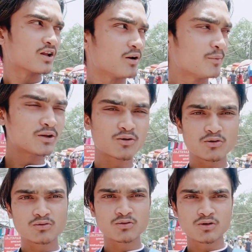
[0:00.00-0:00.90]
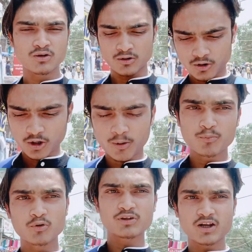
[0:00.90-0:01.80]
दिख रहा मेरे को और
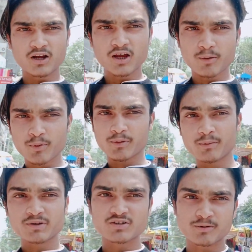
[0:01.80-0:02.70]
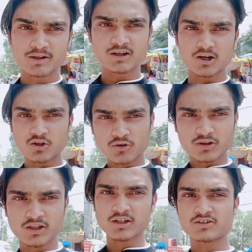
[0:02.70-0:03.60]
आपको ज़रा यहाँ पे भाई मैं सामान दिखाता हूँ
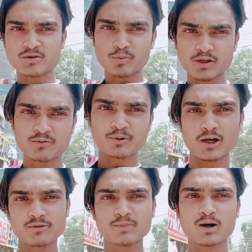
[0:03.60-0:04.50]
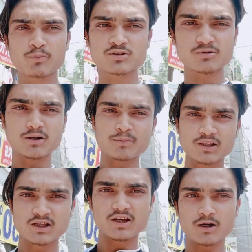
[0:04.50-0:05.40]
कितने ज़्यादा चीपेस्ट प्राइस में आपको सामान
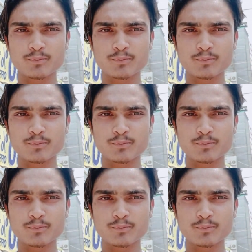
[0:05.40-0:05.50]
मिलता है यहाँ